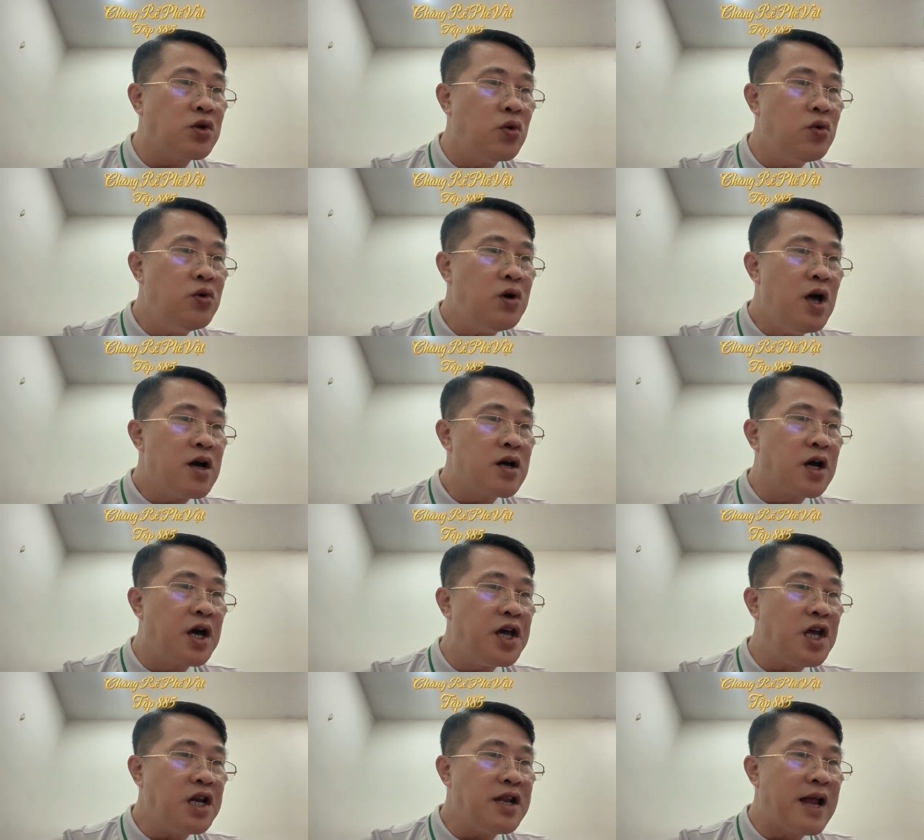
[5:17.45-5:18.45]
tú,
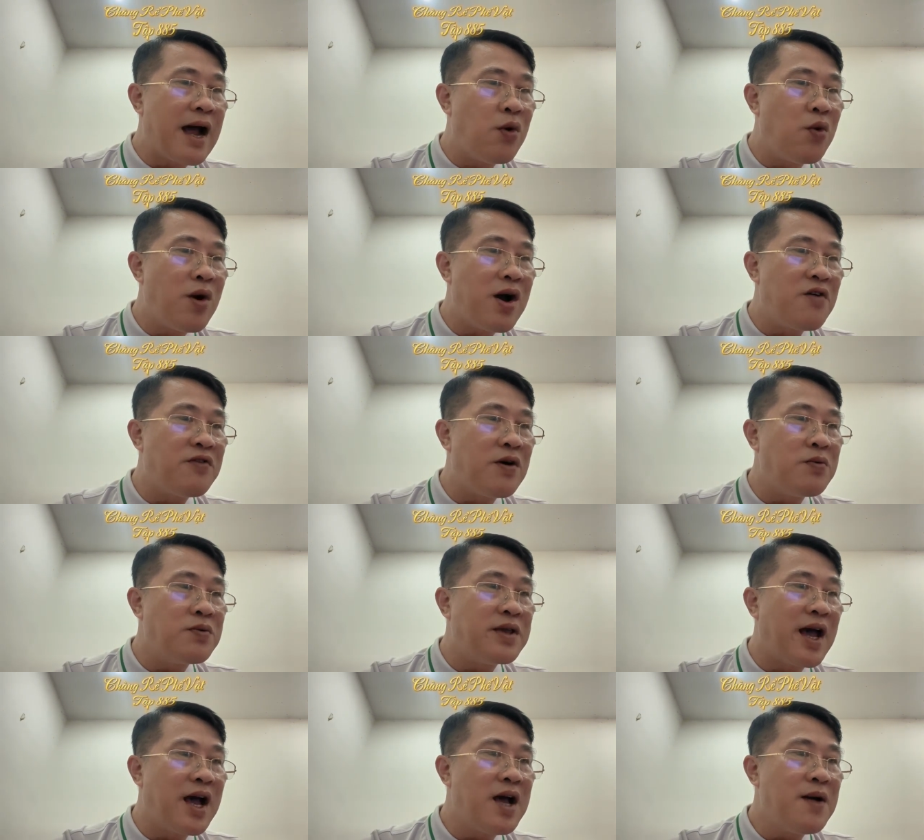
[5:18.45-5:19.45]
khí chất hào hoa phong
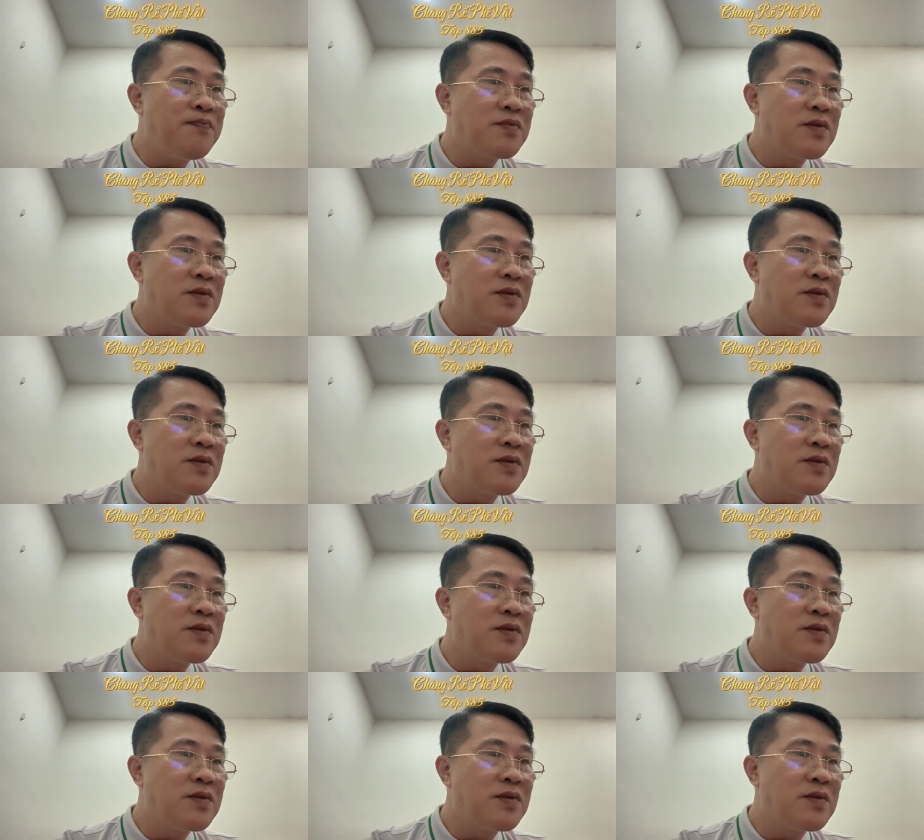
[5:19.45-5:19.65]
nhã,